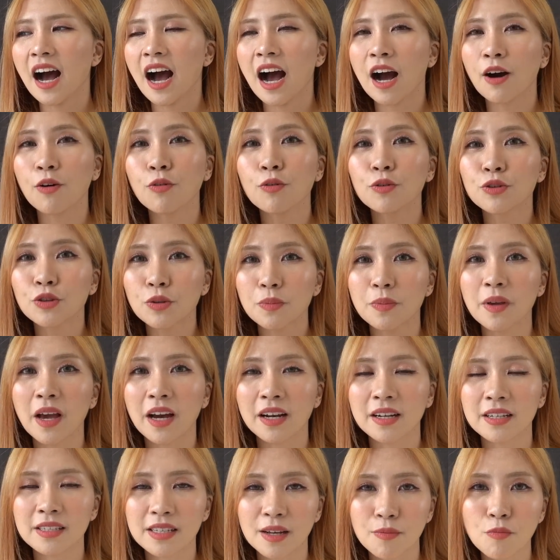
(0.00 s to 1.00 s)
aku to be
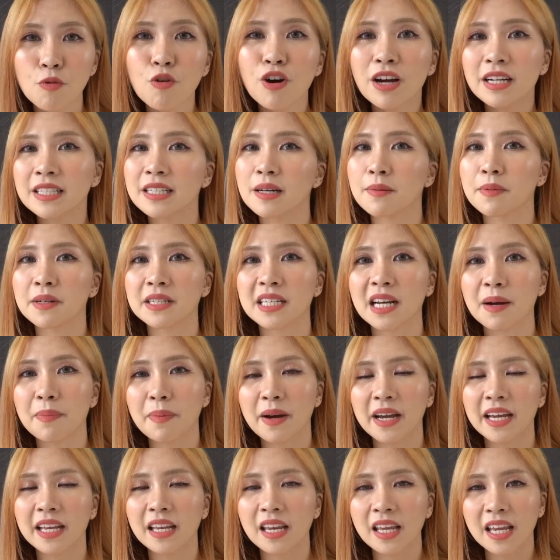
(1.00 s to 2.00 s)
honest yang bukan
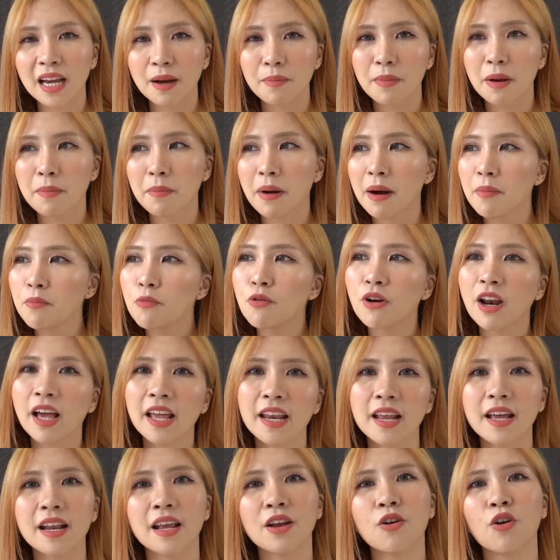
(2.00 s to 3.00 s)
siapa-siapa ini yang memang
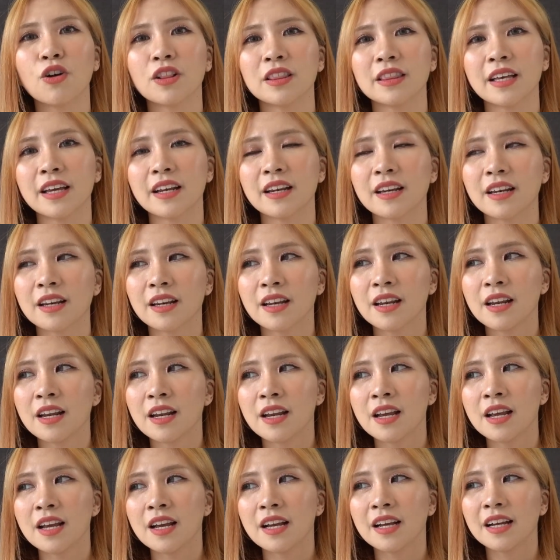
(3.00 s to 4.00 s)
mulai dari konten
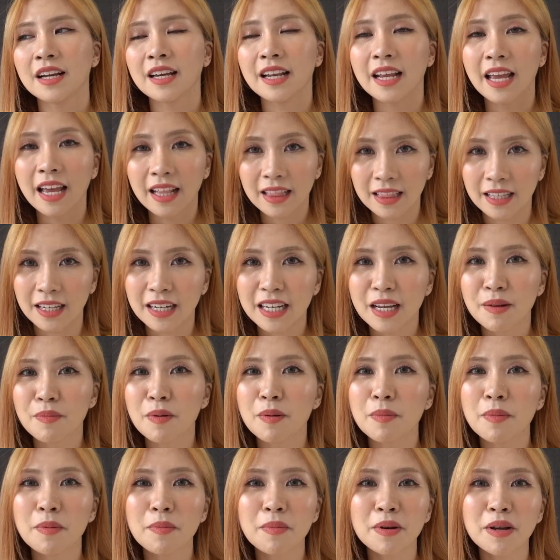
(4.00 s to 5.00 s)
creator yang
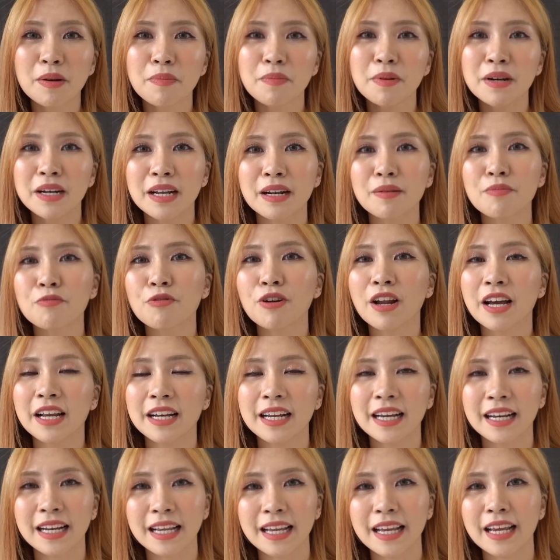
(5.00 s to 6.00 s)
memang bener-bener
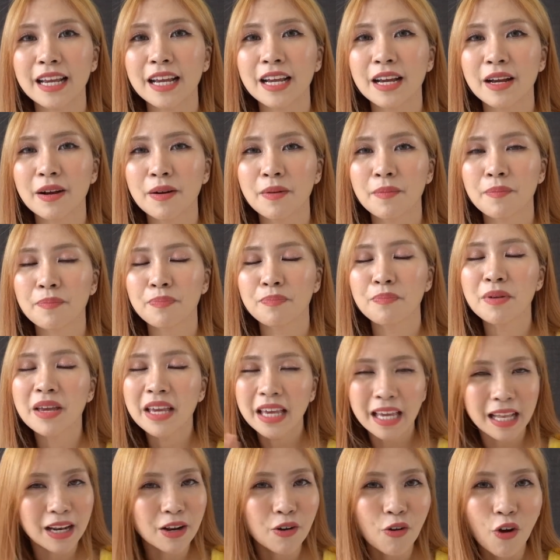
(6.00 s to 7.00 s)
mulai dari
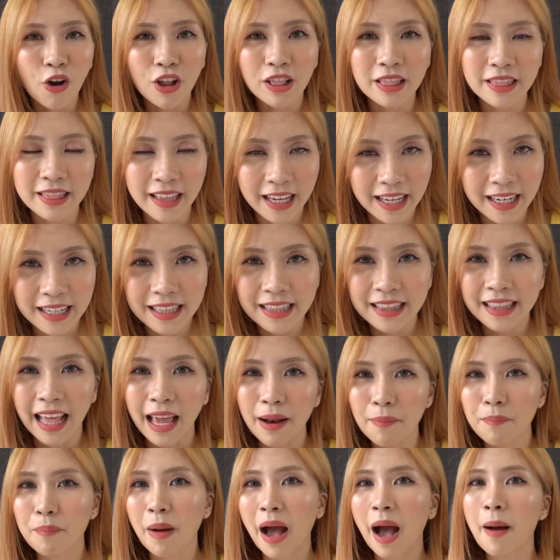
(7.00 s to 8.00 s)
bikin konten
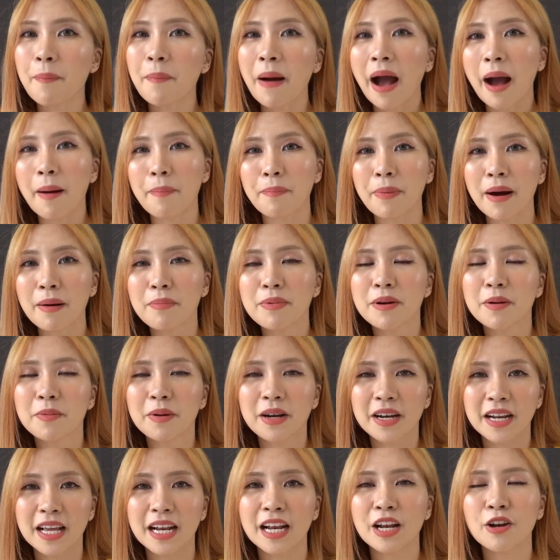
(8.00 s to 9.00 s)
tanpa apa-apa
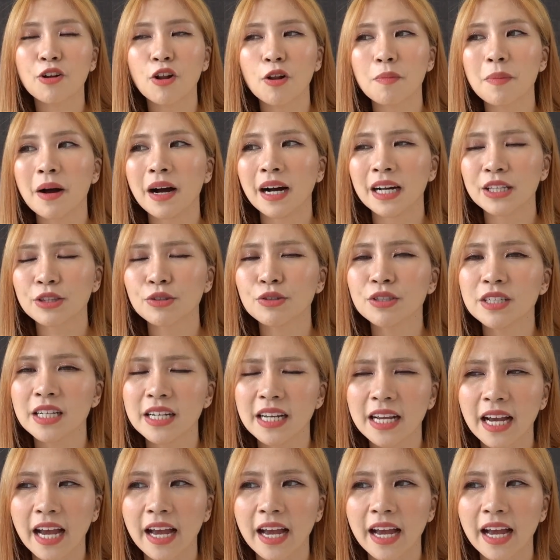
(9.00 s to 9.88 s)
bener-bener dari nol banget tuh jadi